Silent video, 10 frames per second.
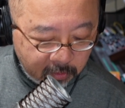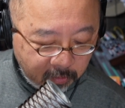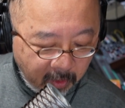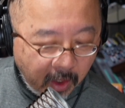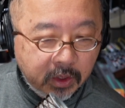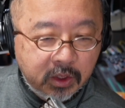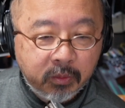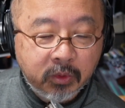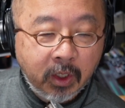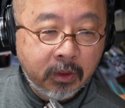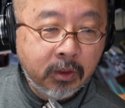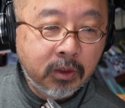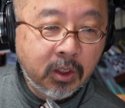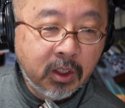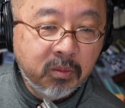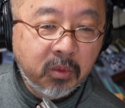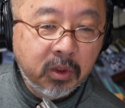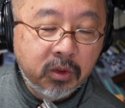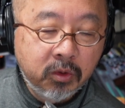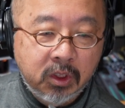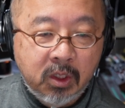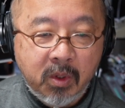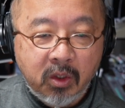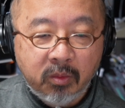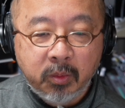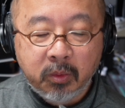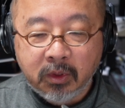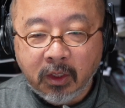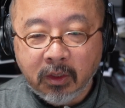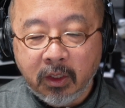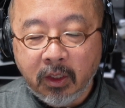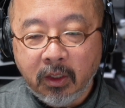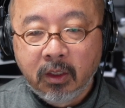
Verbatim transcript: まあ一部だけですけれども非常に決めの部分なんで、